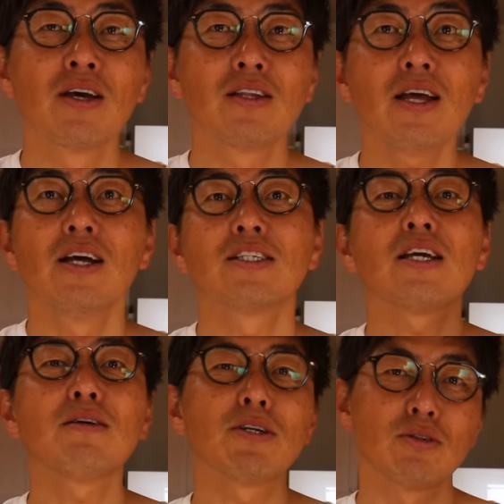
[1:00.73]
で
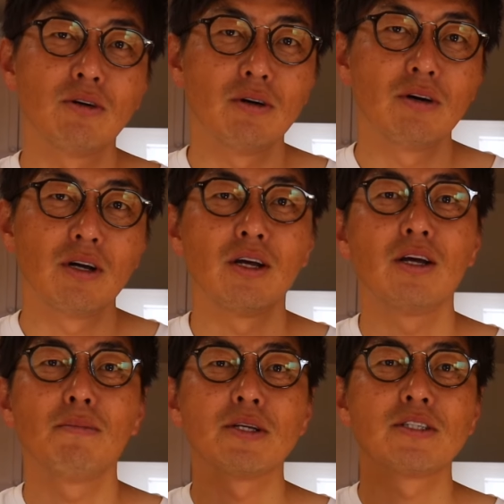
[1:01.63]
最近その、
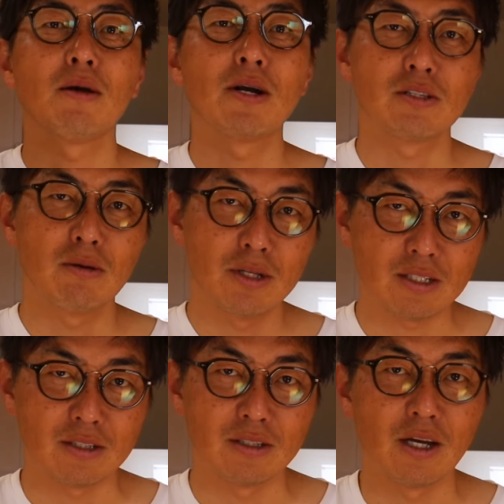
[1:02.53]
別大マラソン目指
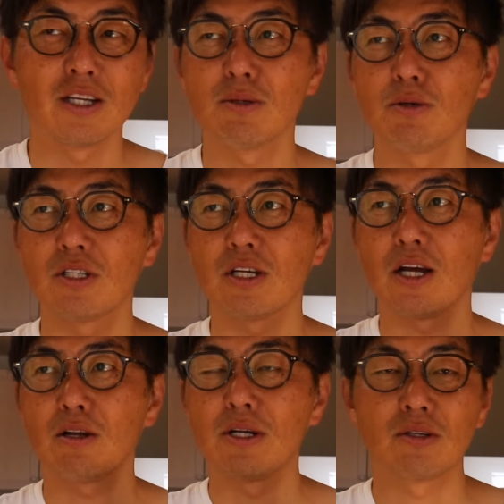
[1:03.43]
す、下関
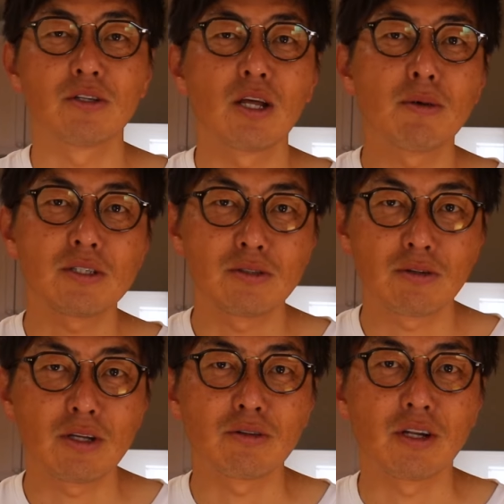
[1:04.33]
海峡マラソン出ますよ
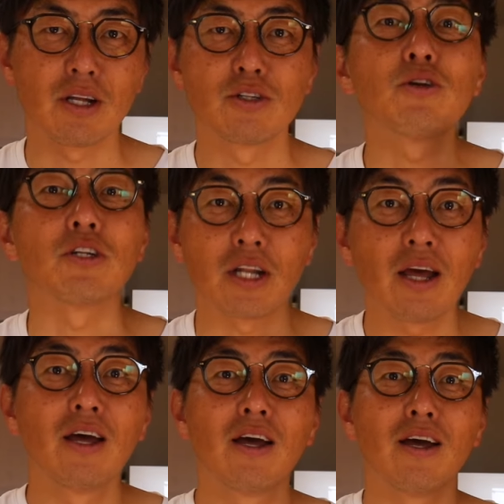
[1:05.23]
ということで徐々に
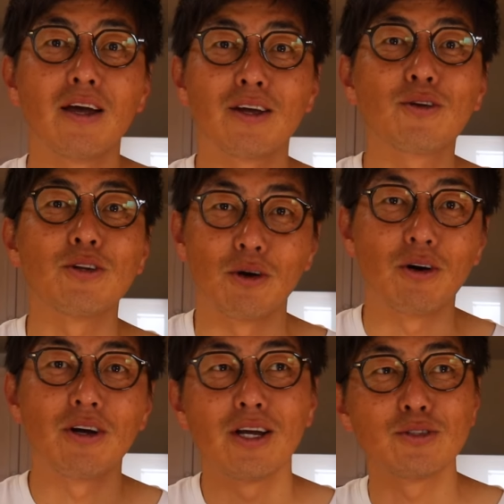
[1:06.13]
ね、距離を、
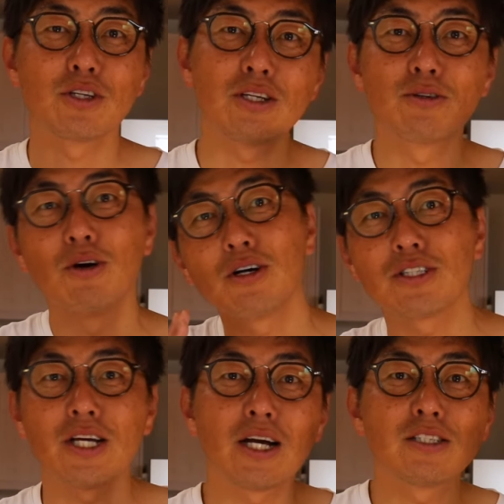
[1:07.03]
ジョギングを
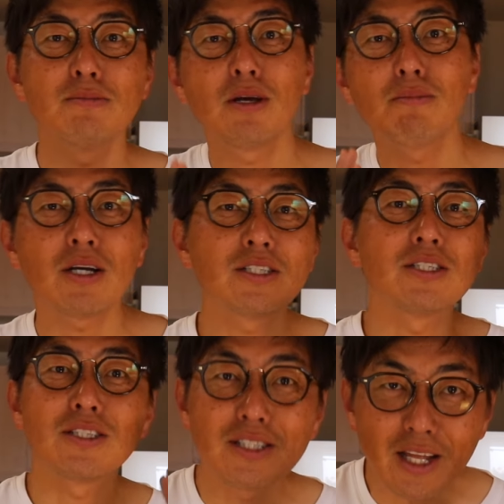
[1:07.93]
し始めま
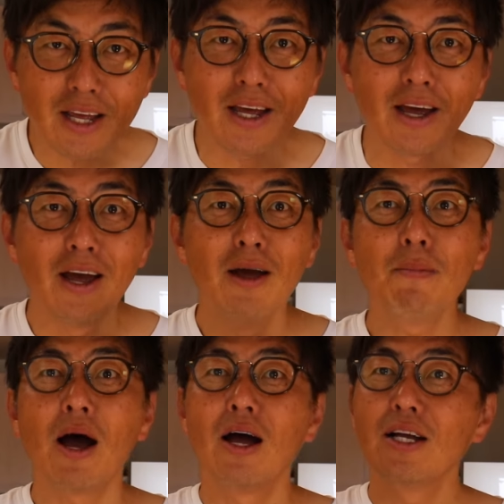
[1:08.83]
して、
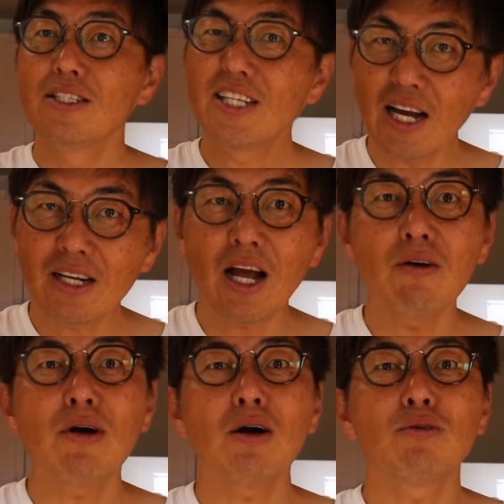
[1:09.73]
若
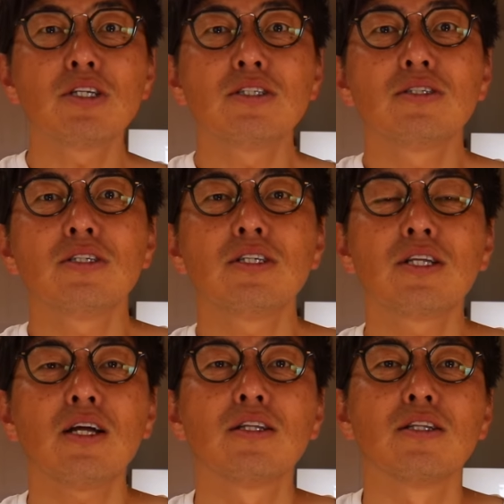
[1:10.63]
干は落ち着い
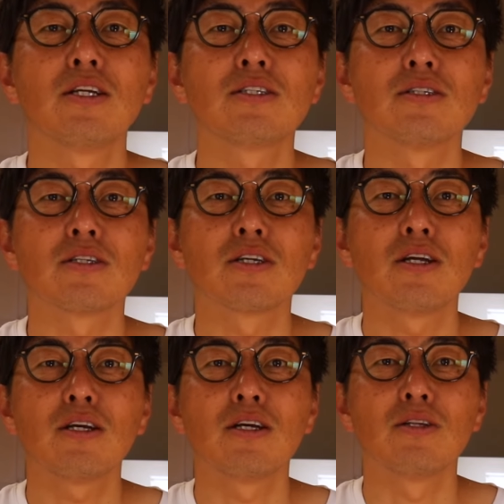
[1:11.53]
たんですけ
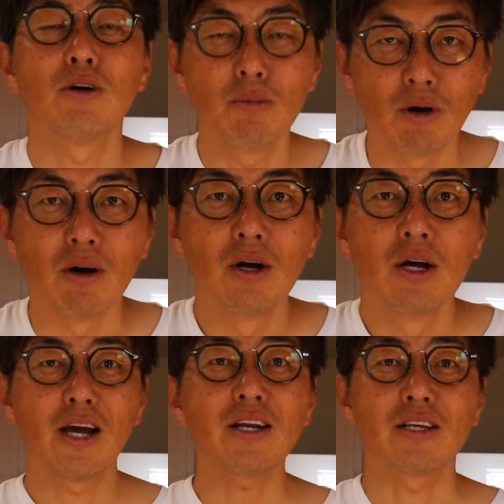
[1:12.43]
れども、
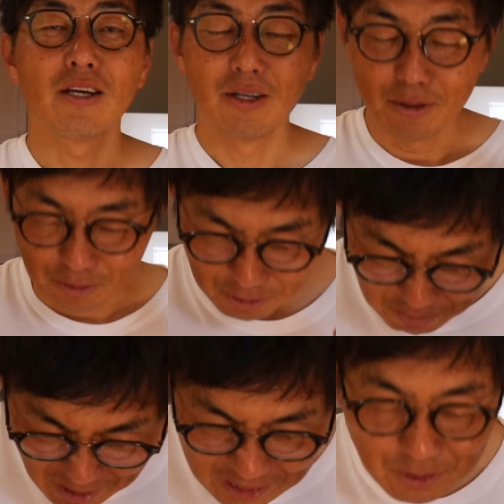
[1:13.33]
やはり
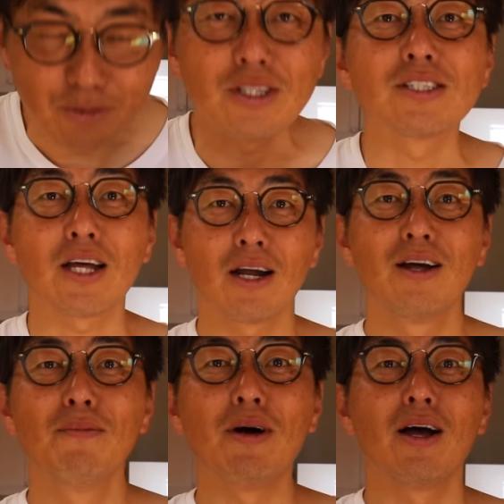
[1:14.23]
フルマラソンですか
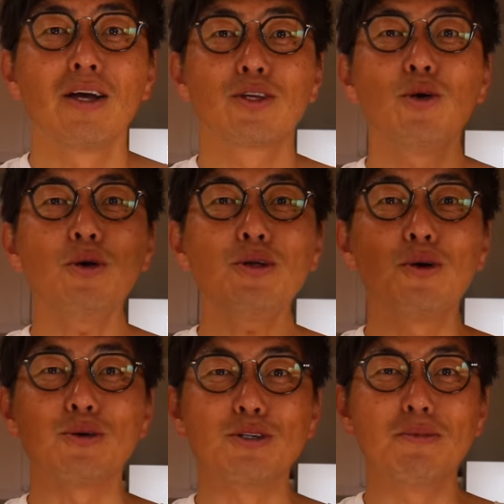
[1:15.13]
ら、距離
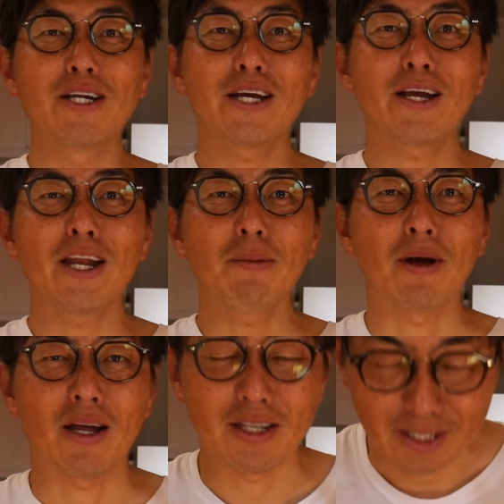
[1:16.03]
を踏まなけれ
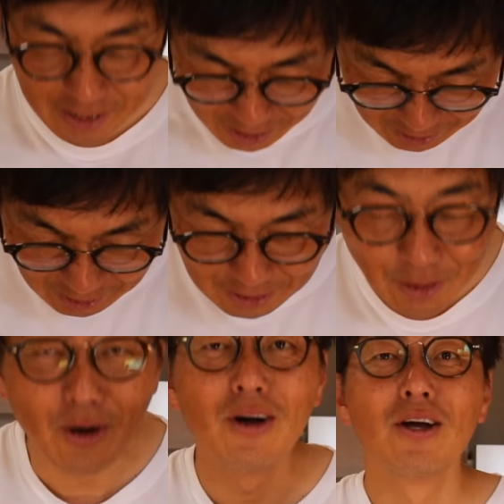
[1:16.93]
ばいけない
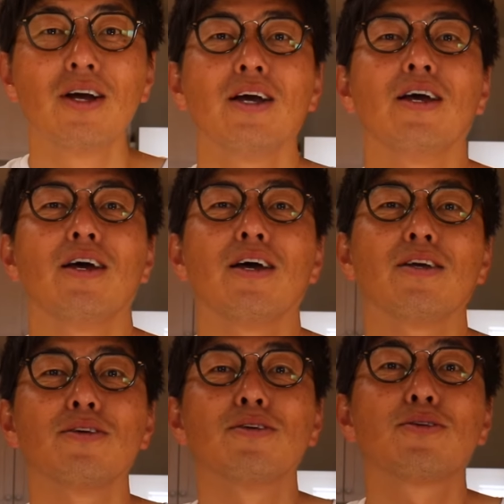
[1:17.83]
と、
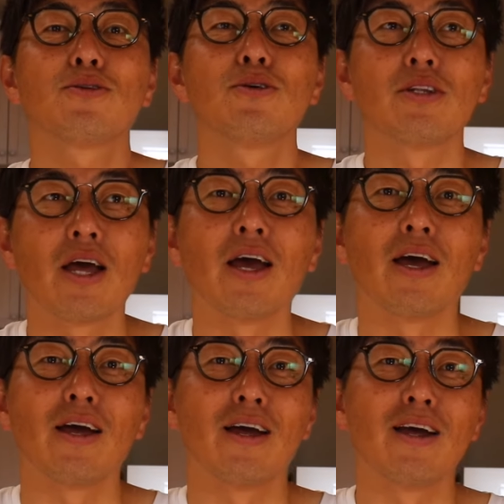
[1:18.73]
いうこと
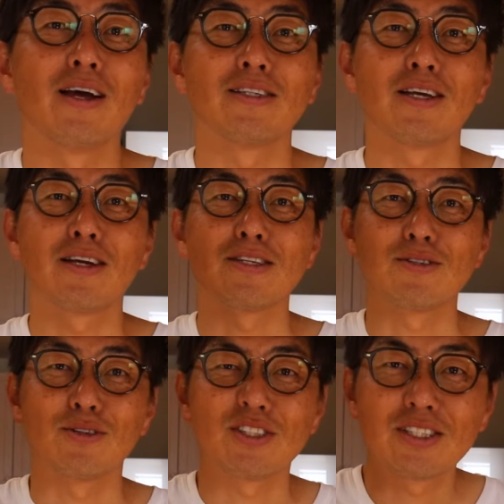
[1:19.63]
で、先月
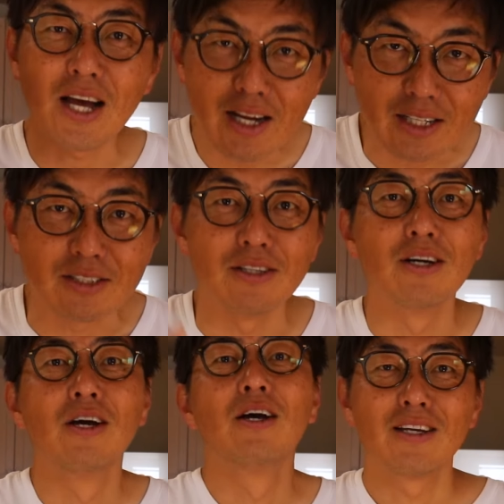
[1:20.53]
の3月
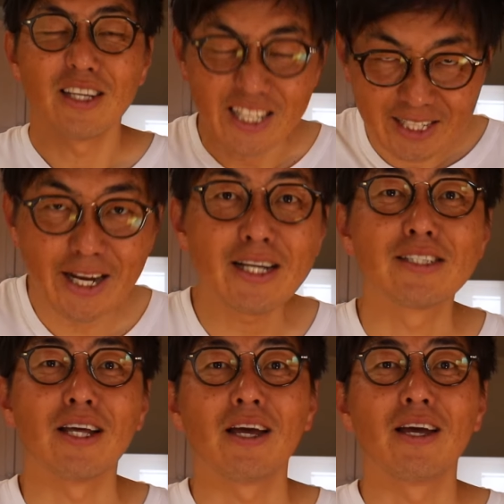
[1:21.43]
1ヶ
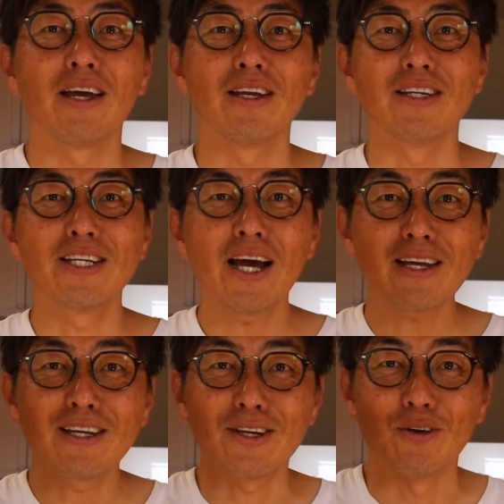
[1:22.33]
月で、
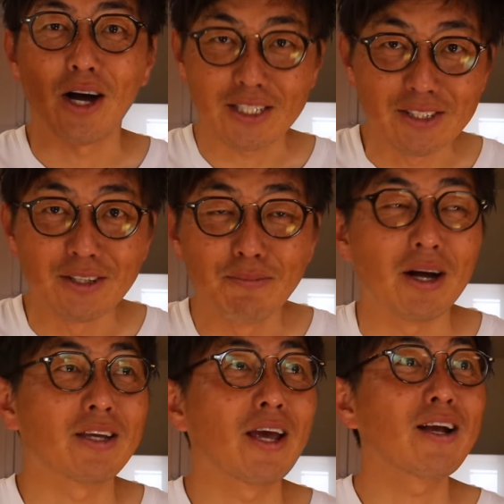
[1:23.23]
200キロを走る、
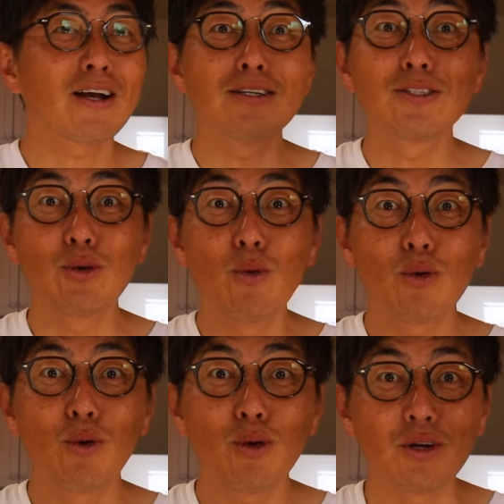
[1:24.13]
月間走
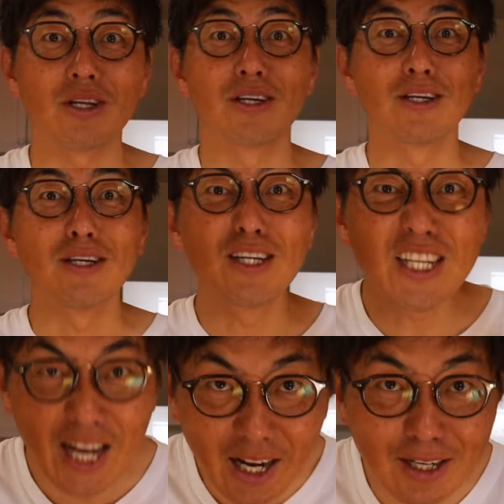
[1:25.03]
行距離
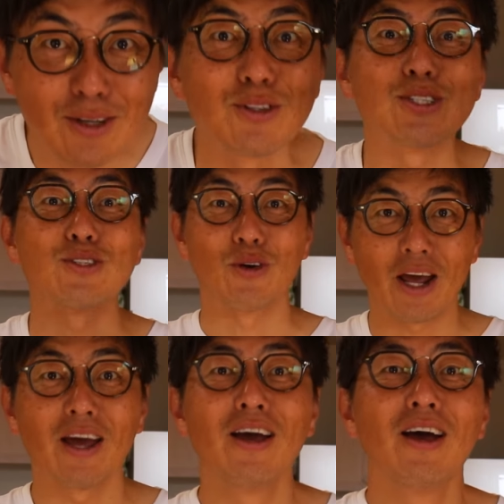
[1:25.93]
200キロですよ
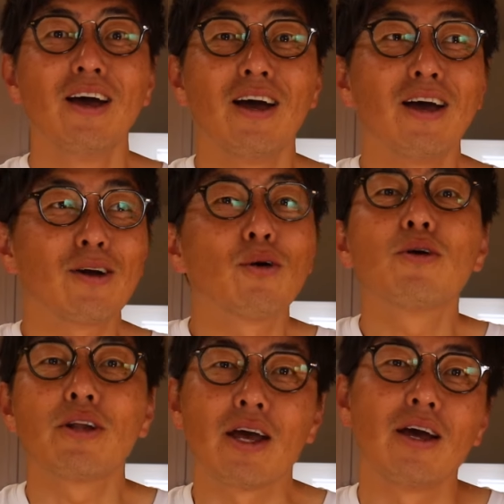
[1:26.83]
ね、これ
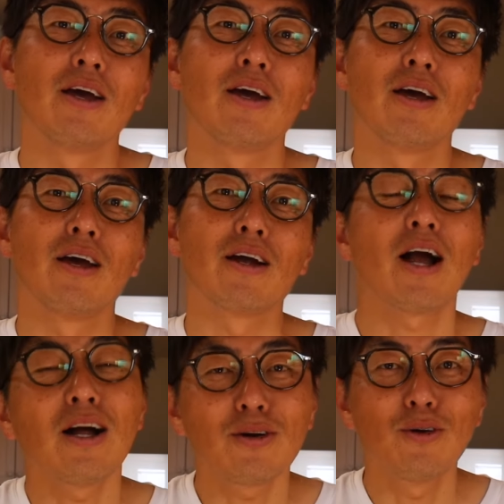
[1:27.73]
をね、
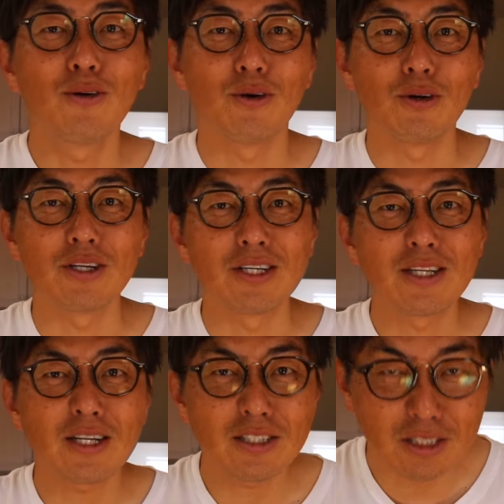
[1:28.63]
完走い
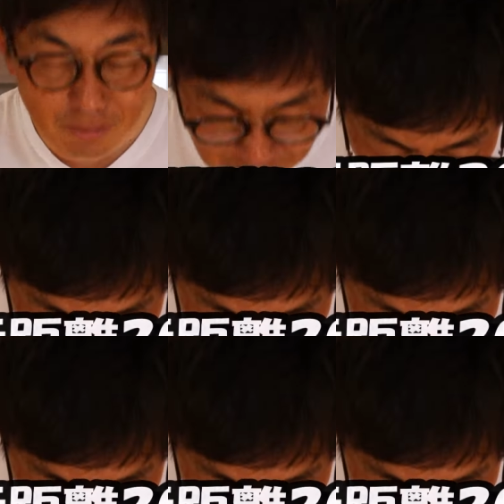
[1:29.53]
たしまし